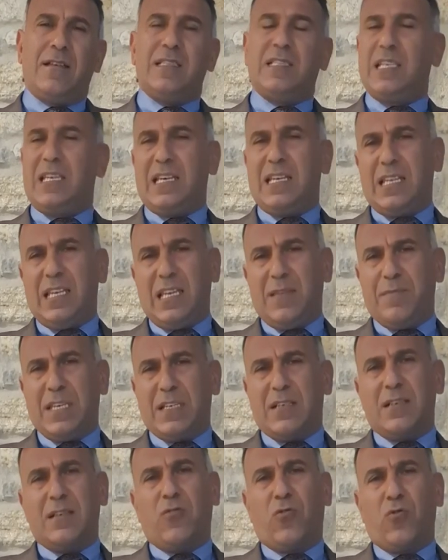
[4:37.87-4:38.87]
dini
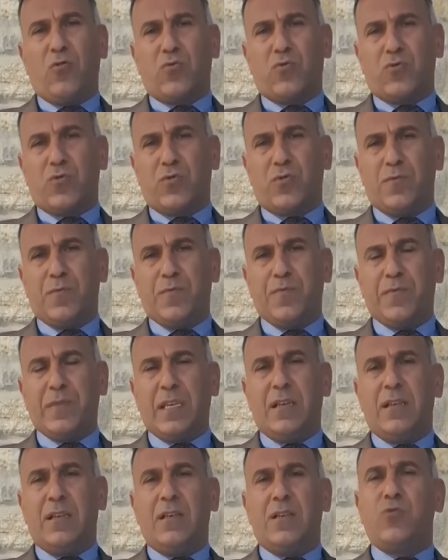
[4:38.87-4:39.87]
bir olgudur.
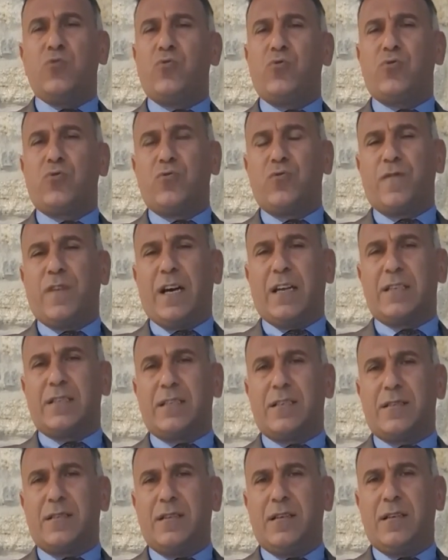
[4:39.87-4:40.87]
Nuh
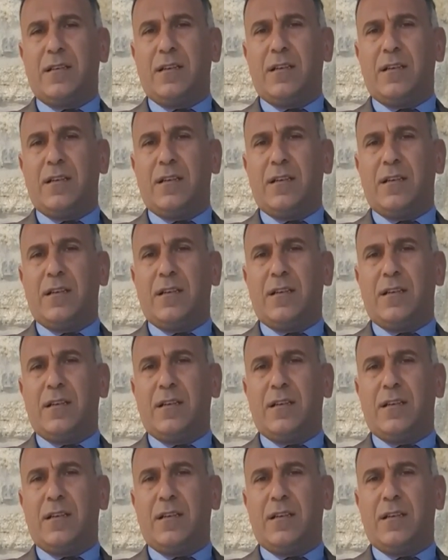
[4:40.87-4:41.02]
tufanıdır.